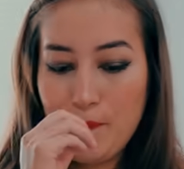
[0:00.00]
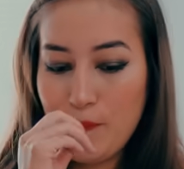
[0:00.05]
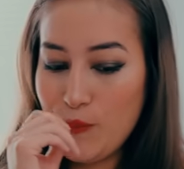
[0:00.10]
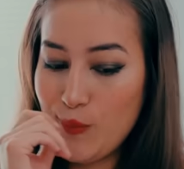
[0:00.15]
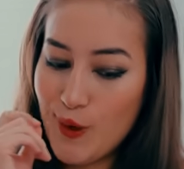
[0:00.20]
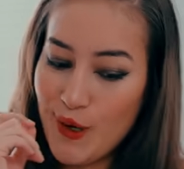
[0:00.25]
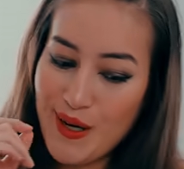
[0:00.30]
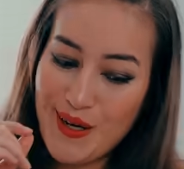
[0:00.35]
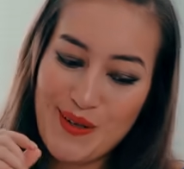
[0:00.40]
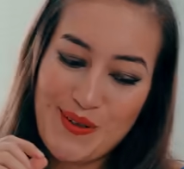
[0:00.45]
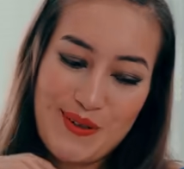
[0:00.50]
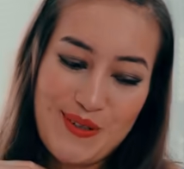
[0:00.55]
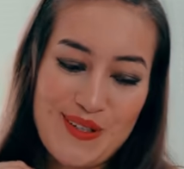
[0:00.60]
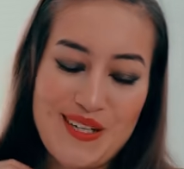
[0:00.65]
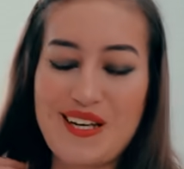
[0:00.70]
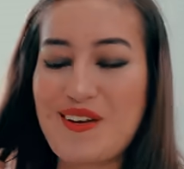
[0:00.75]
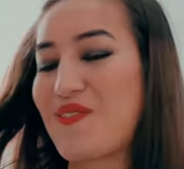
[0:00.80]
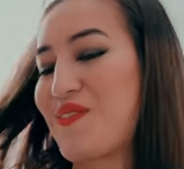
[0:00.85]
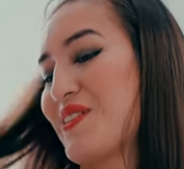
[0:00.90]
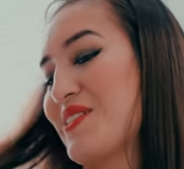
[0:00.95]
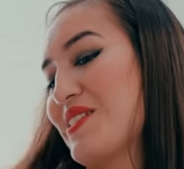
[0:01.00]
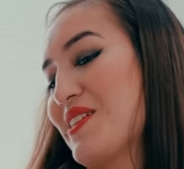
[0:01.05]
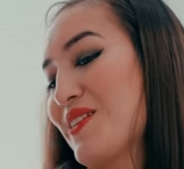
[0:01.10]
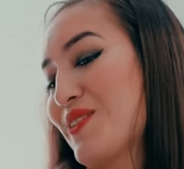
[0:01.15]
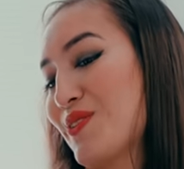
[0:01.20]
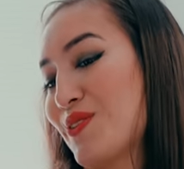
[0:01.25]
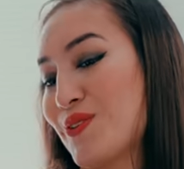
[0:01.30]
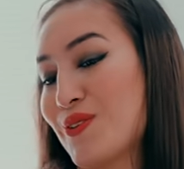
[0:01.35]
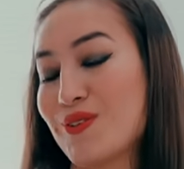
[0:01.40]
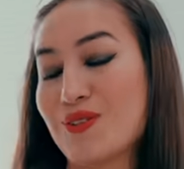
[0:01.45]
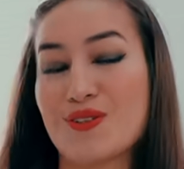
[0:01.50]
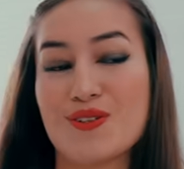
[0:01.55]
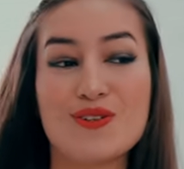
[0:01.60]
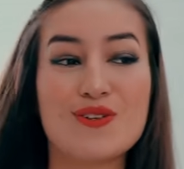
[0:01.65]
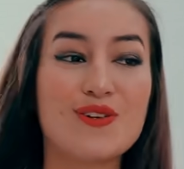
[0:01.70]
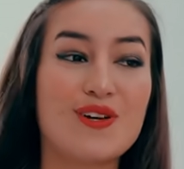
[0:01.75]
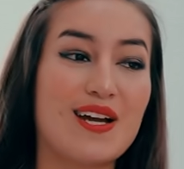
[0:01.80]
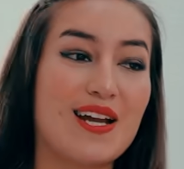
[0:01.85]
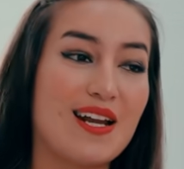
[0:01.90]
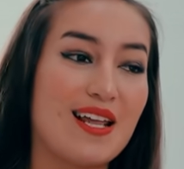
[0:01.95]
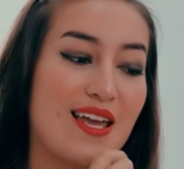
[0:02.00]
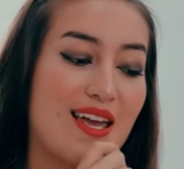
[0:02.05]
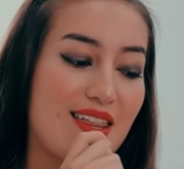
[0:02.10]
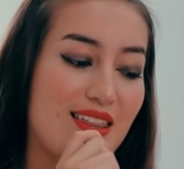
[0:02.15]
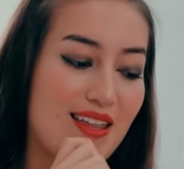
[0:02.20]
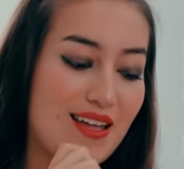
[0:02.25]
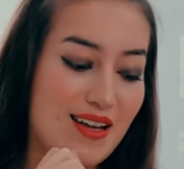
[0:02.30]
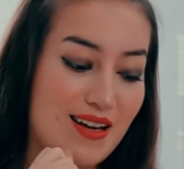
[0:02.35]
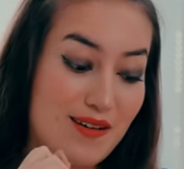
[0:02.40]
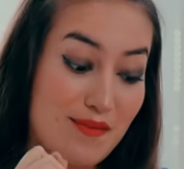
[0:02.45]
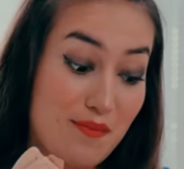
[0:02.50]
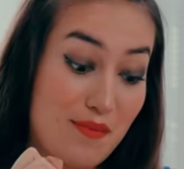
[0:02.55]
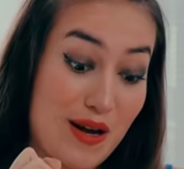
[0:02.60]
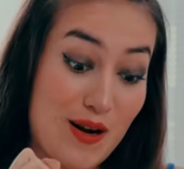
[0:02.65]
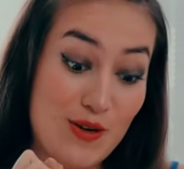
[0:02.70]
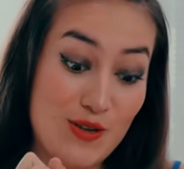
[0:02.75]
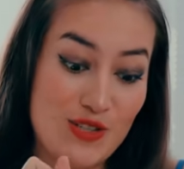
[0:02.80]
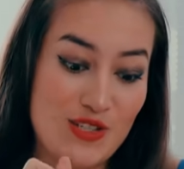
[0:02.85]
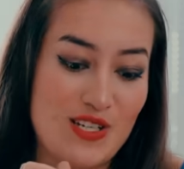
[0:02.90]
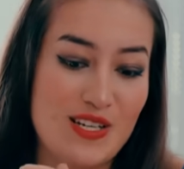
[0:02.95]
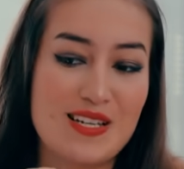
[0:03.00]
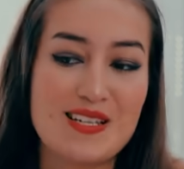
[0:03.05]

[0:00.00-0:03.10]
Bueno, jefecito, yo no quería dar malos